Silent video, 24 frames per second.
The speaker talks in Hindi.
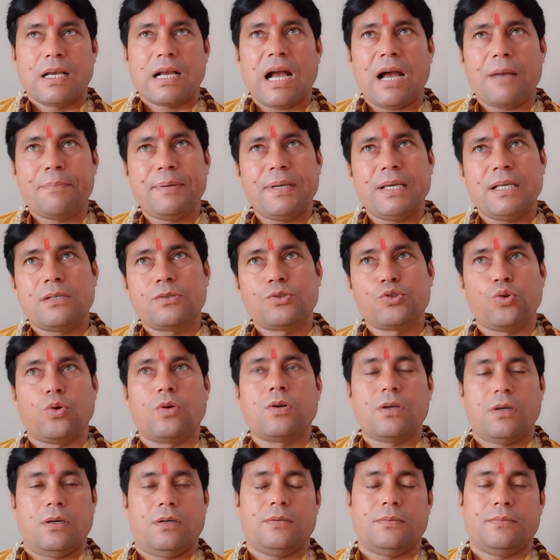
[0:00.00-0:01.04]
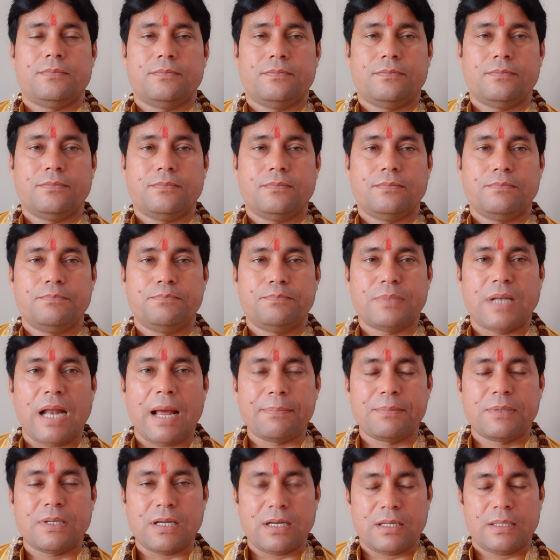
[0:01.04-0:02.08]
काफी सुख
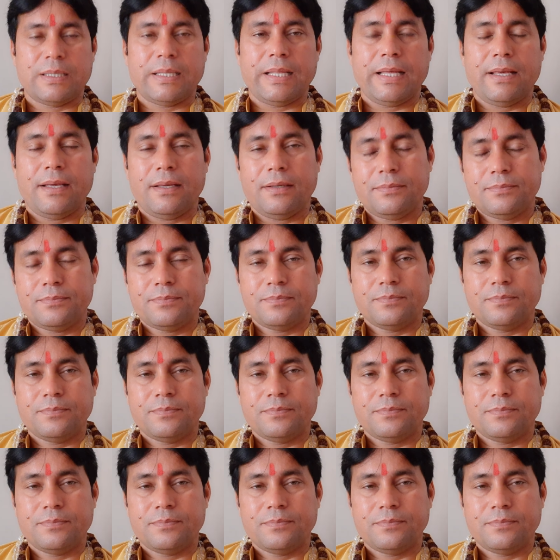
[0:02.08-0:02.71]
प्राप्त करते हैं